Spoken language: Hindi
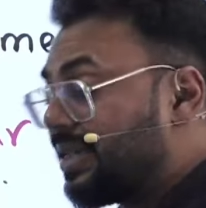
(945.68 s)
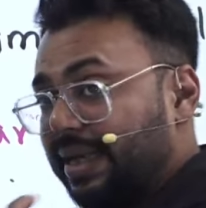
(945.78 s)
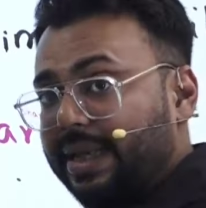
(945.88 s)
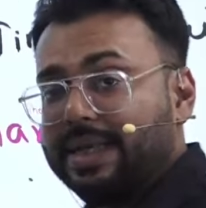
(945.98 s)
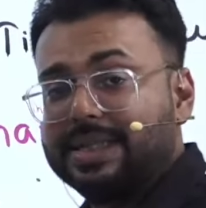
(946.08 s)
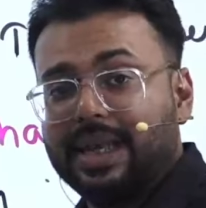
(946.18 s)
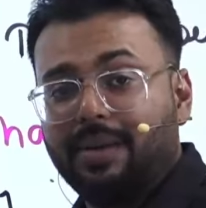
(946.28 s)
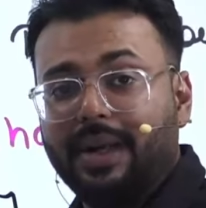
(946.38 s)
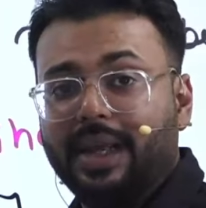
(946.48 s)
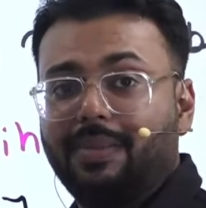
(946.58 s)
तरीके से
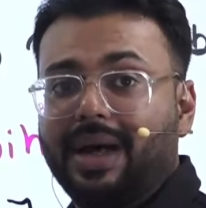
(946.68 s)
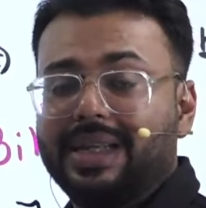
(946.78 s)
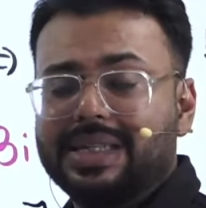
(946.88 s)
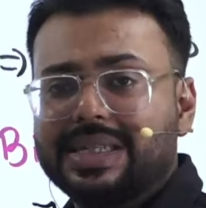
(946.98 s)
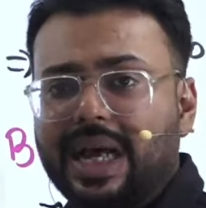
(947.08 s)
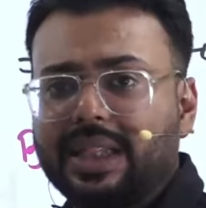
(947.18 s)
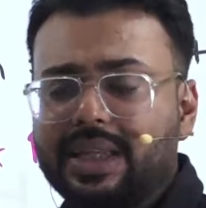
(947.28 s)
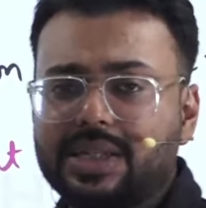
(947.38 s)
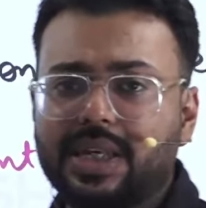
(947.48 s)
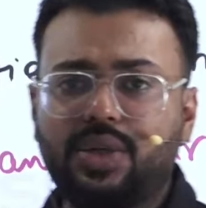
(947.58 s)
हमने हमारे सात
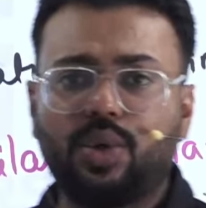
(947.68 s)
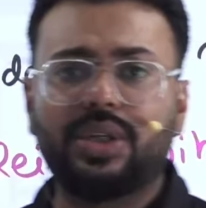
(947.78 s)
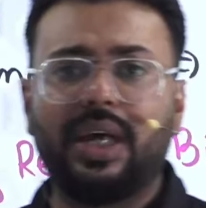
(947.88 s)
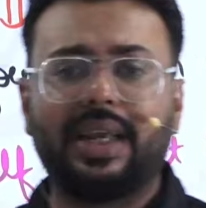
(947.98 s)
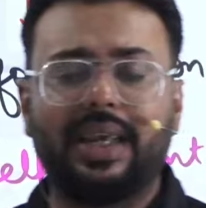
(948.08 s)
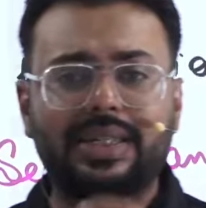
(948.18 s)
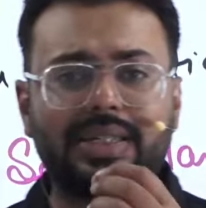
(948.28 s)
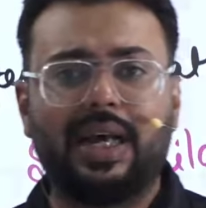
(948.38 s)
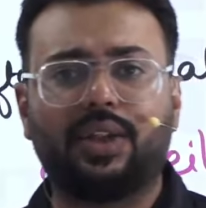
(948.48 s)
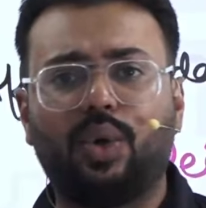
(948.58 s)
निश्चय योजना के
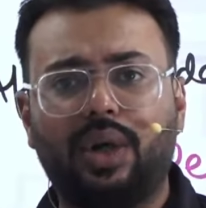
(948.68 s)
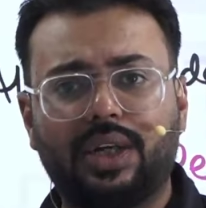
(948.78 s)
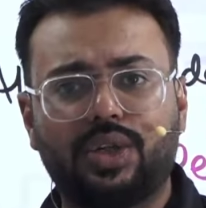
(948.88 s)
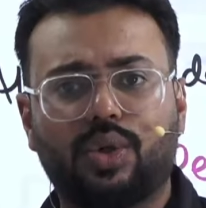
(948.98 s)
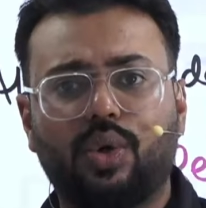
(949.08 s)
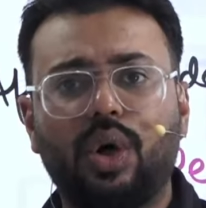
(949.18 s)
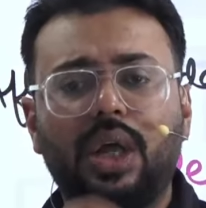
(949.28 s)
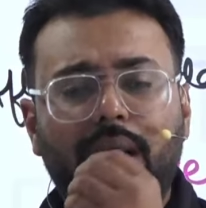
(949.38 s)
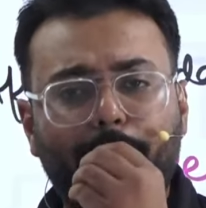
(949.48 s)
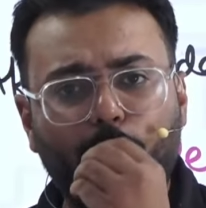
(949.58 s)
सातों लक्ष्य को
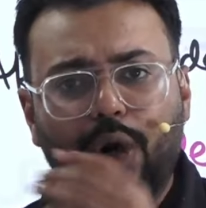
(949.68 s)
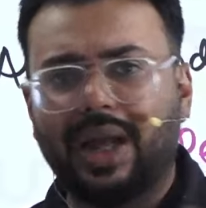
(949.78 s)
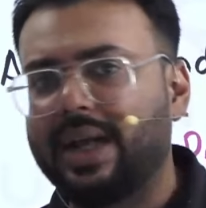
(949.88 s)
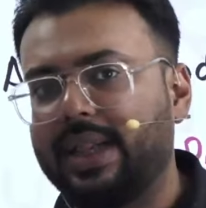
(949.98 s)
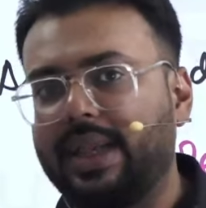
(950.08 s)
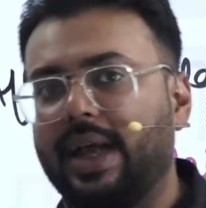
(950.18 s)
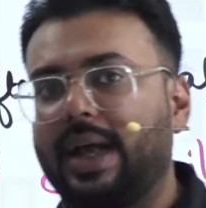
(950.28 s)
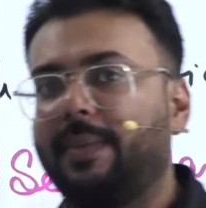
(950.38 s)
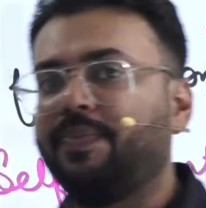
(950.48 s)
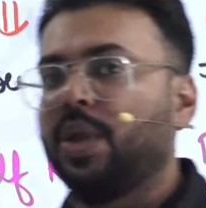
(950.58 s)
पूरा कर दिया
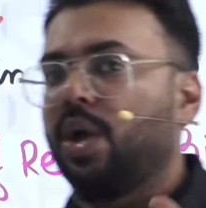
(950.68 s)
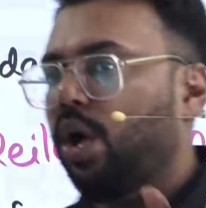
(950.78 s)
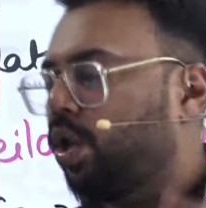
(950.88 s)
है और